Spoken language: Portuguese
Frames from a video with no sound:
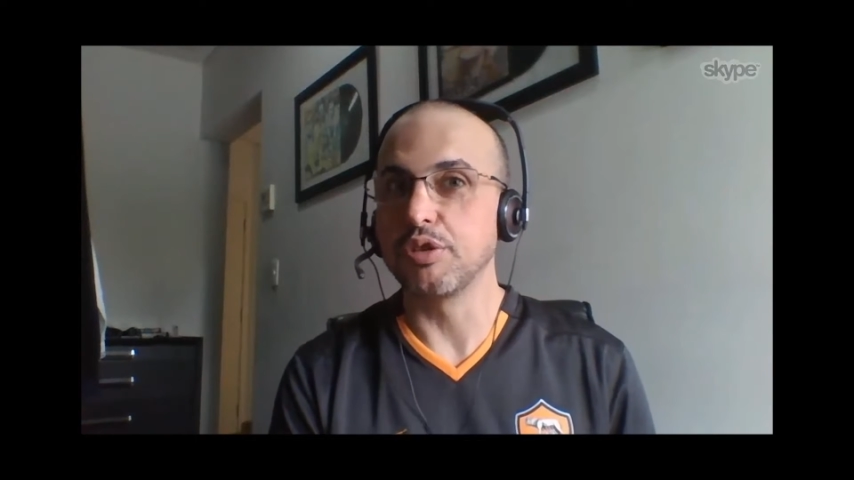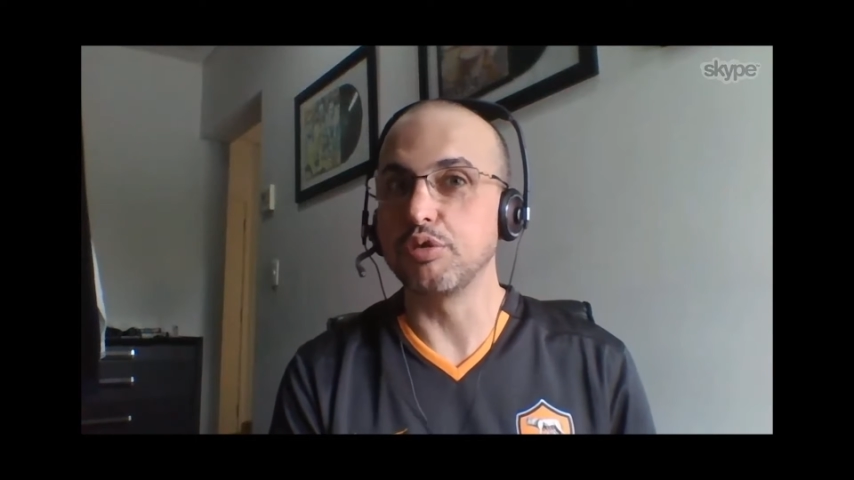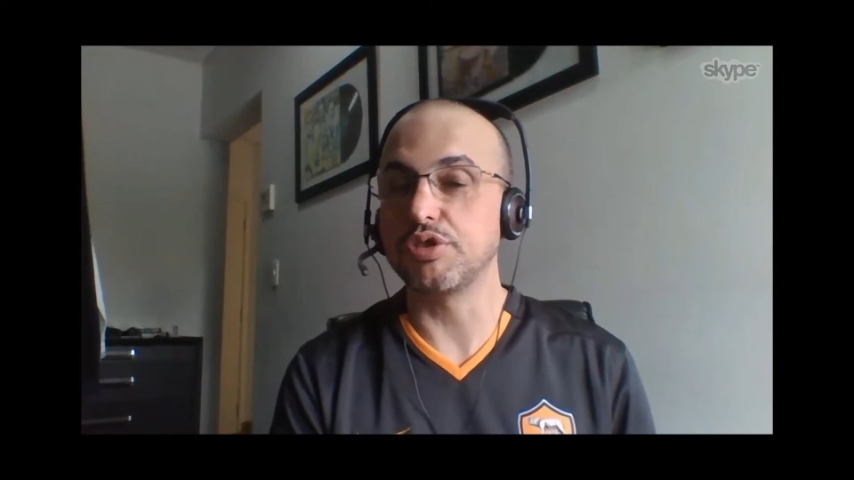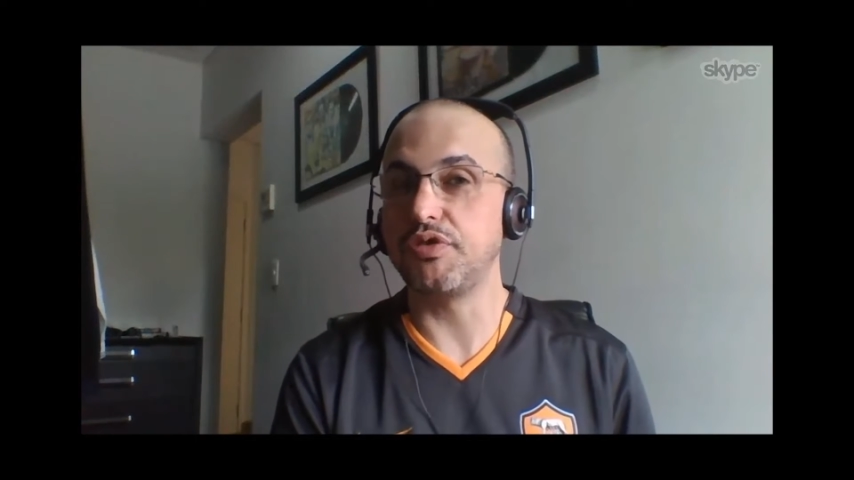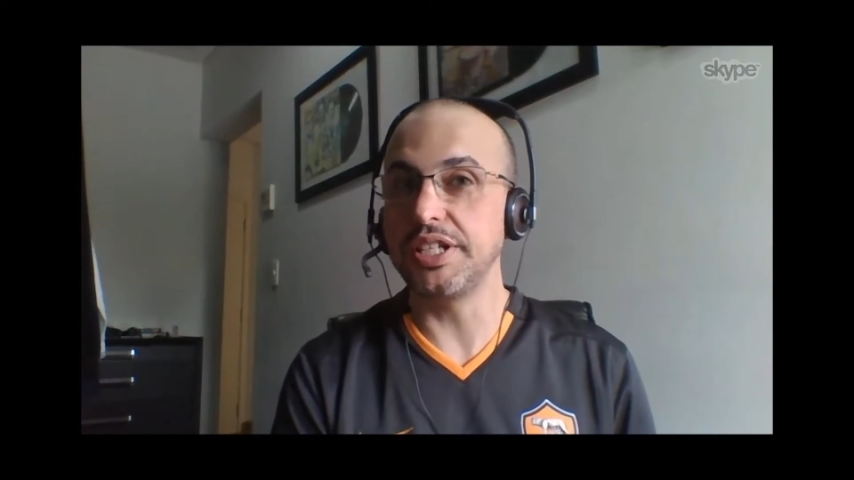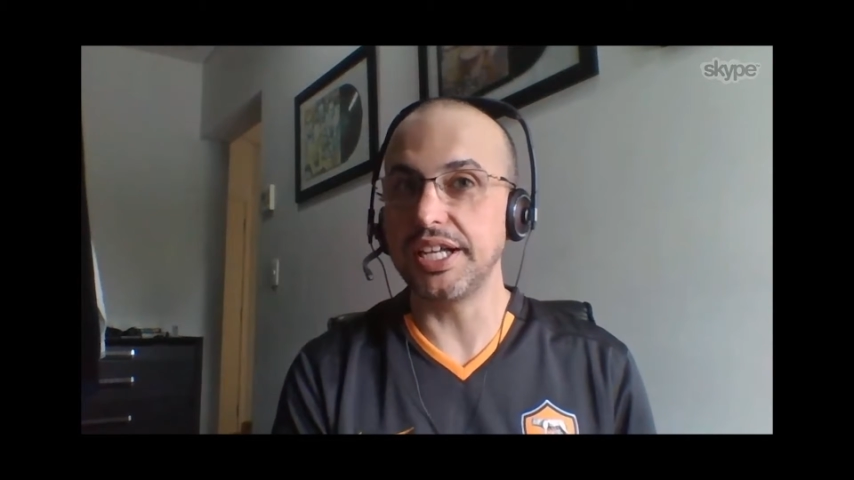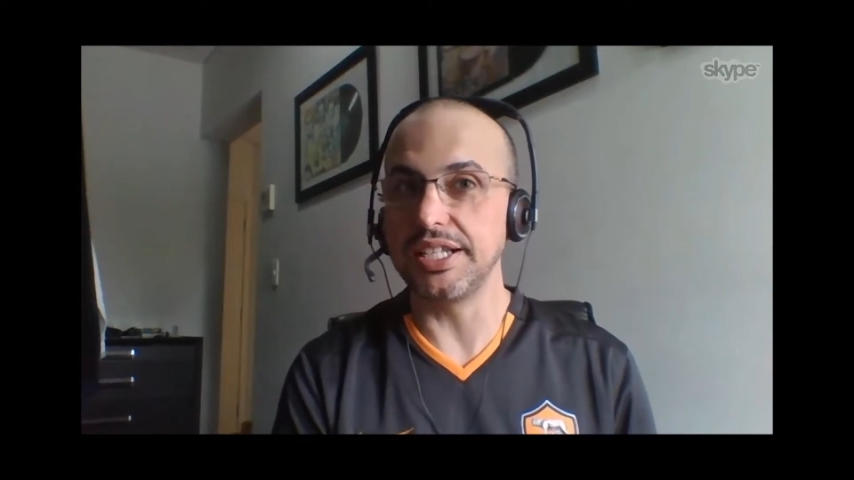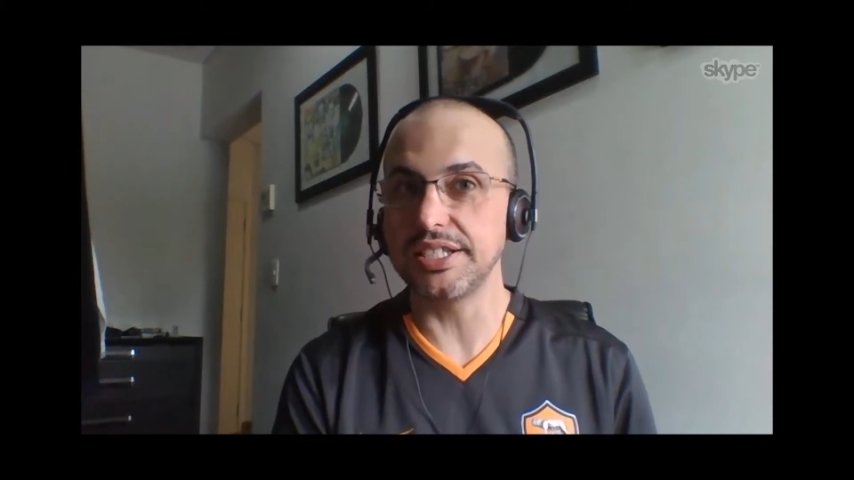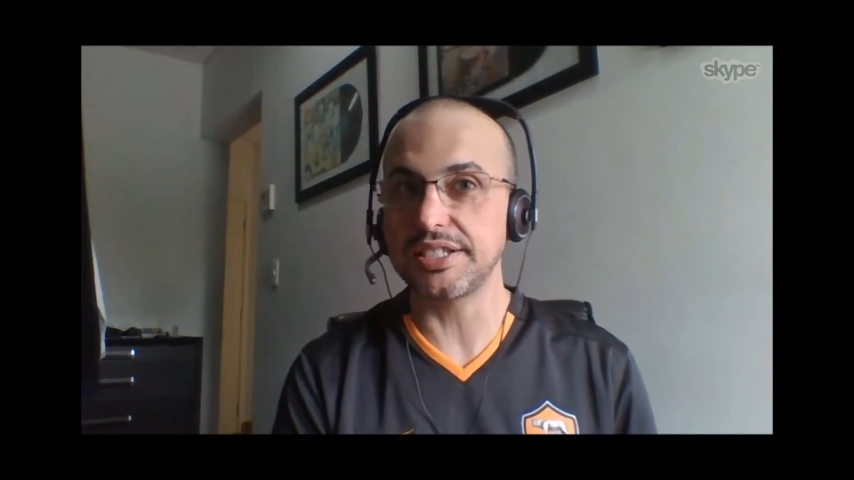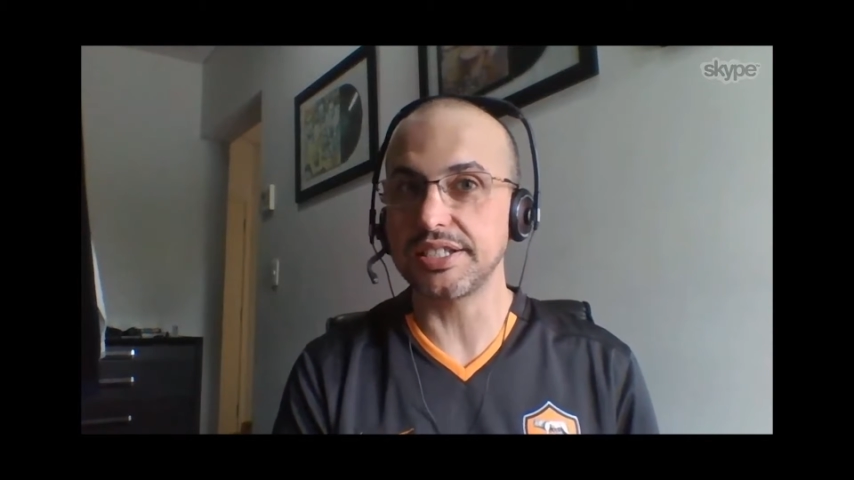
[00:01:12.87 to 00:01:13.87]
dos
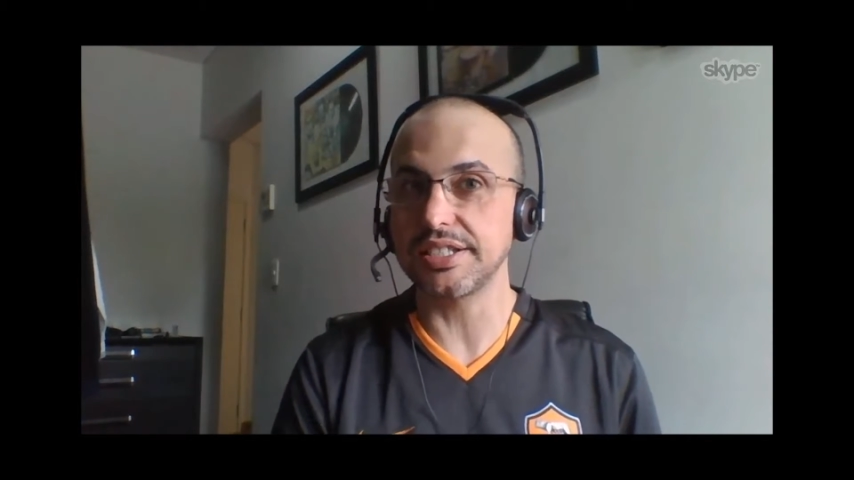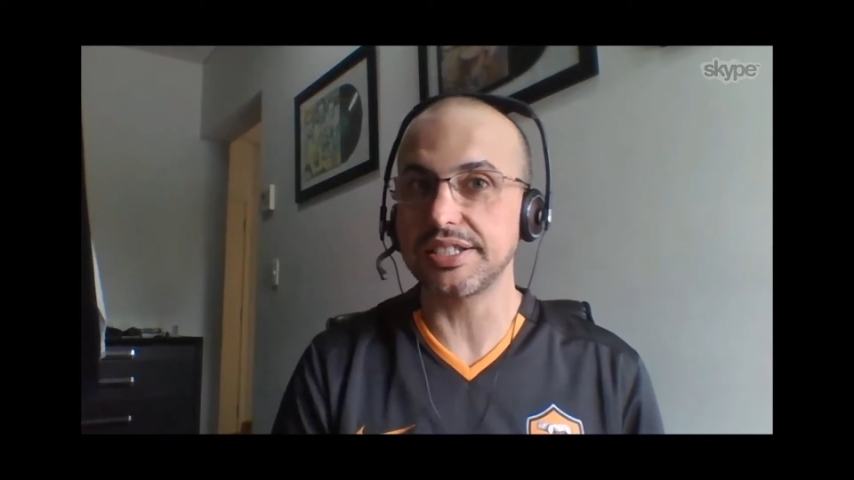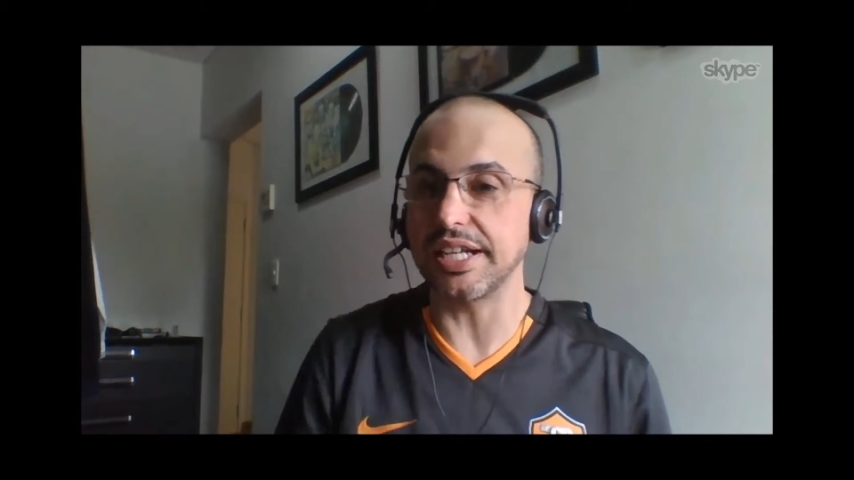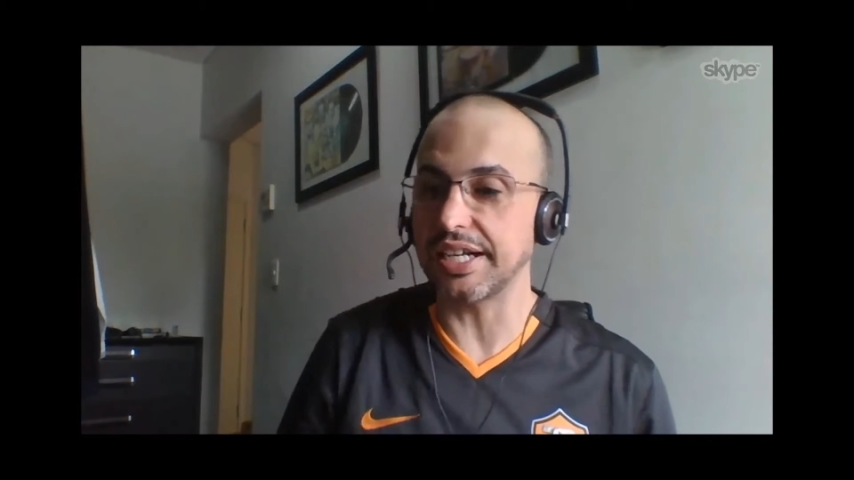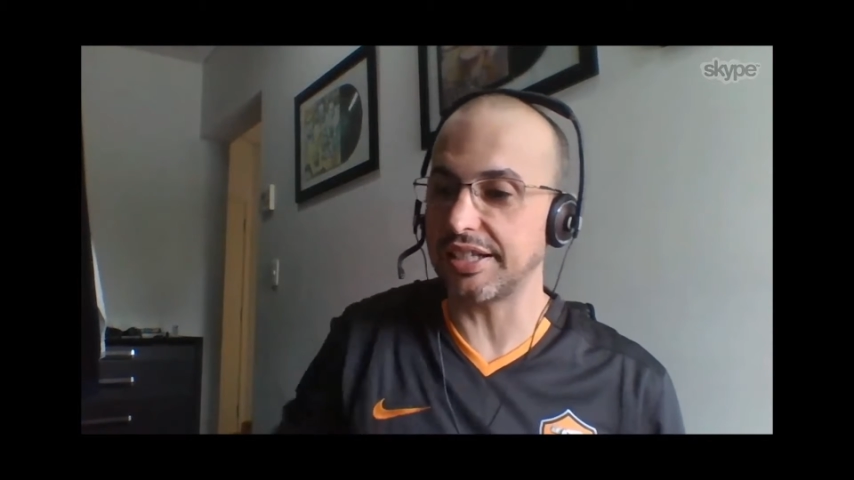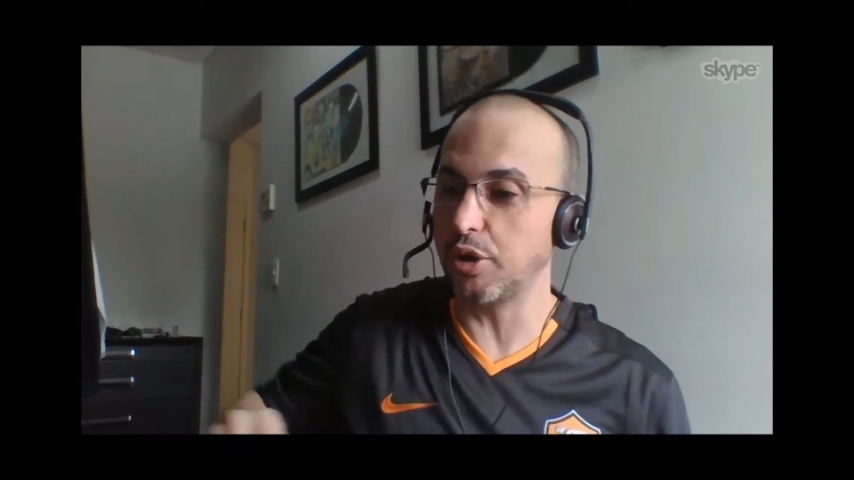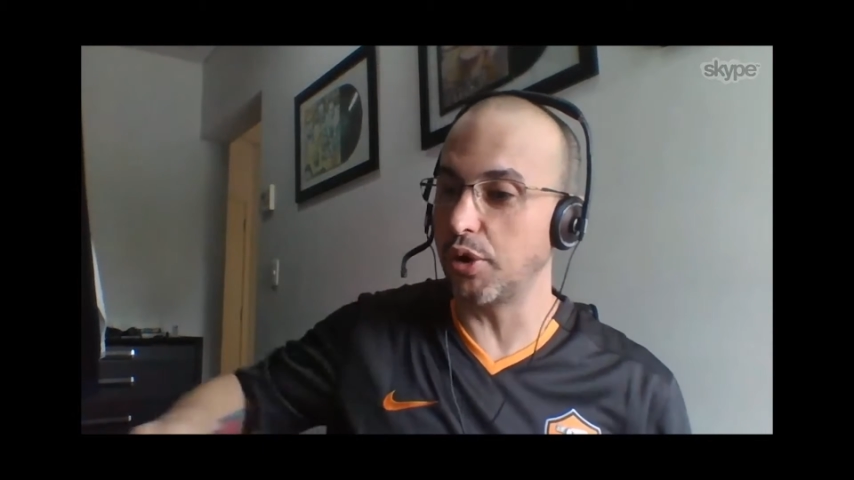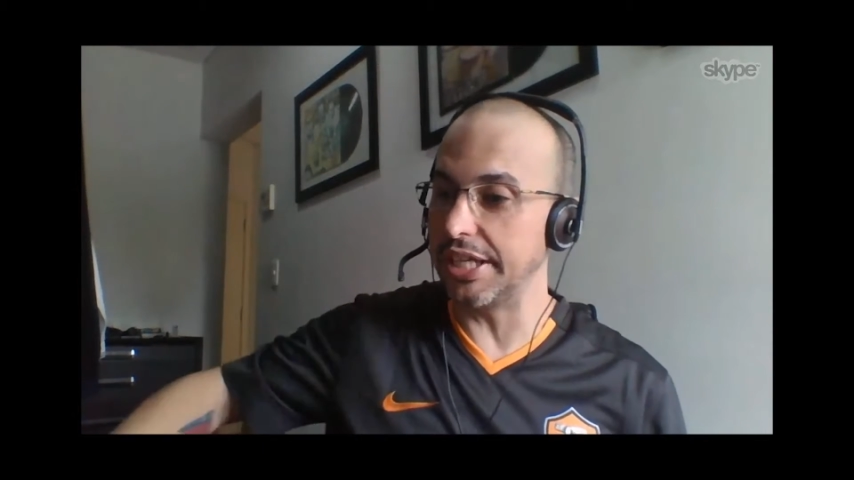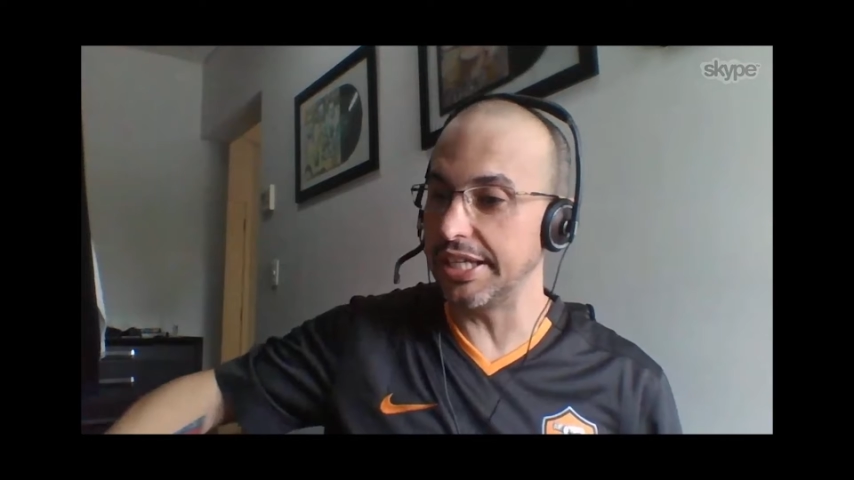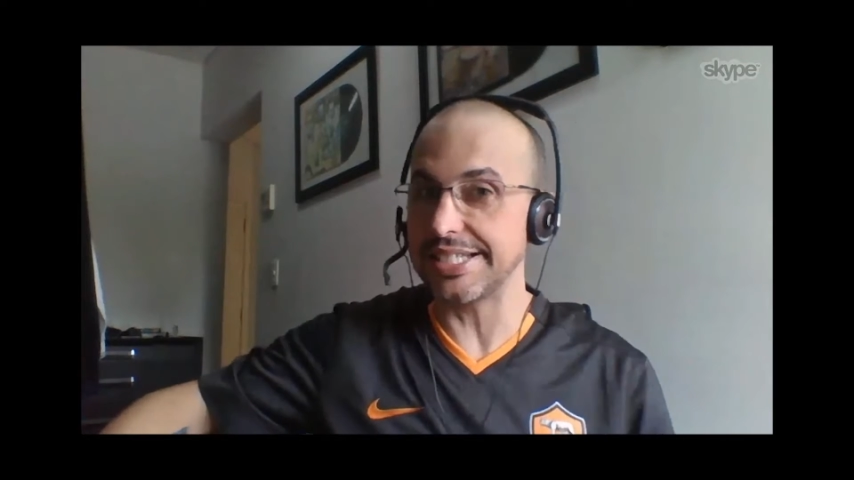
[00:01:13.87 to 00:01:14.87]
finalistas da
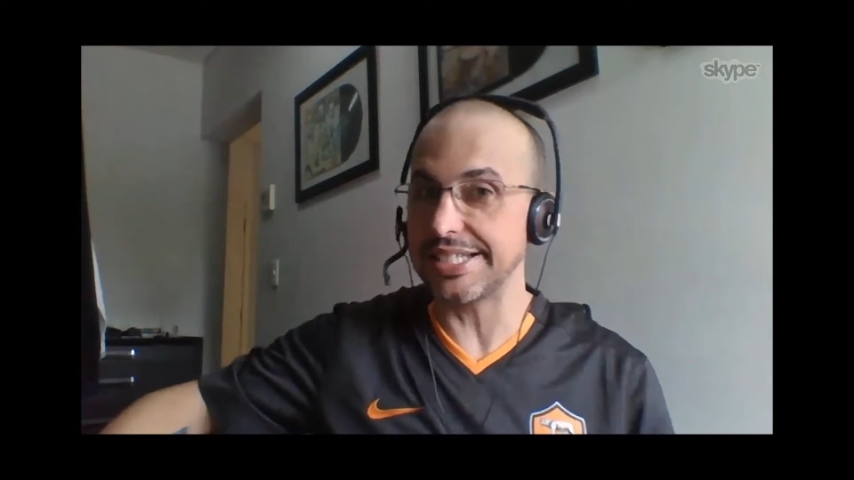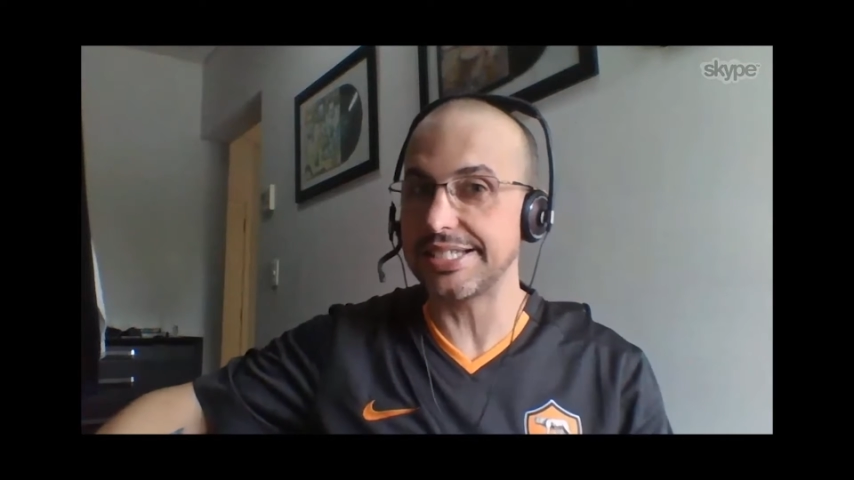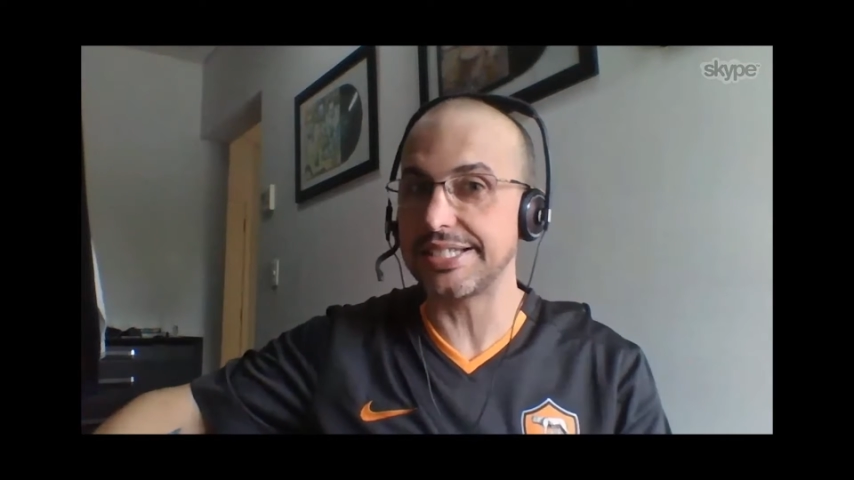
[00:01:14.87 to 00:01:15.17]
categoria